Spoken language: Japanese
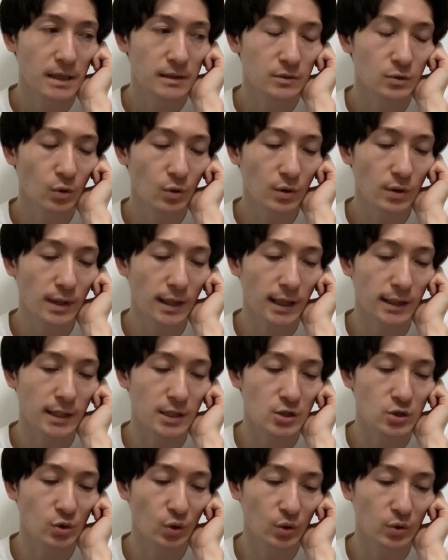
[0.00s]
どっか
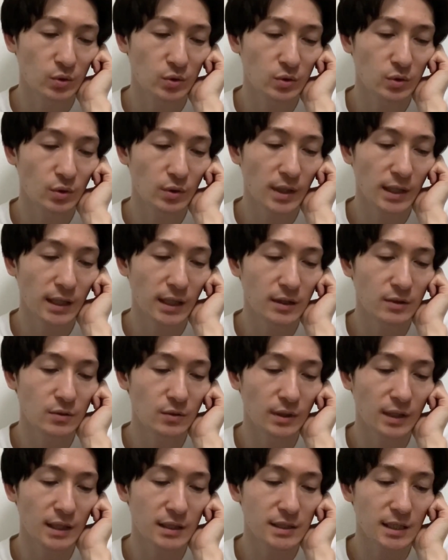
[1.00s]
でちょっとだけ
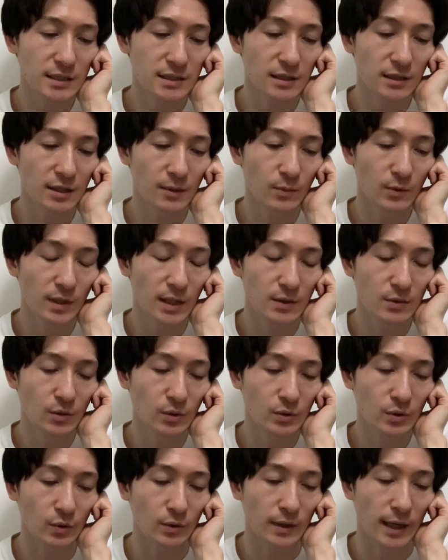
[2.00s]
抜けさせてもらう
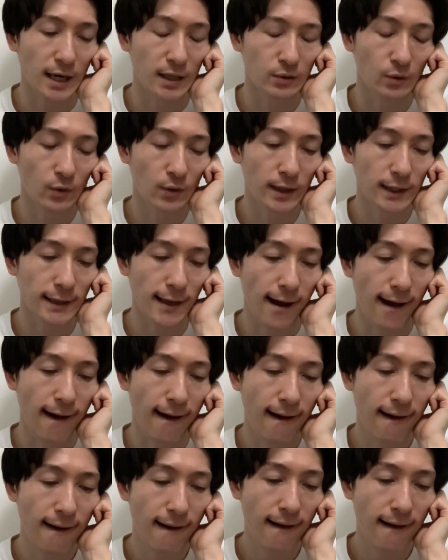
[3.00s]
こと可能かな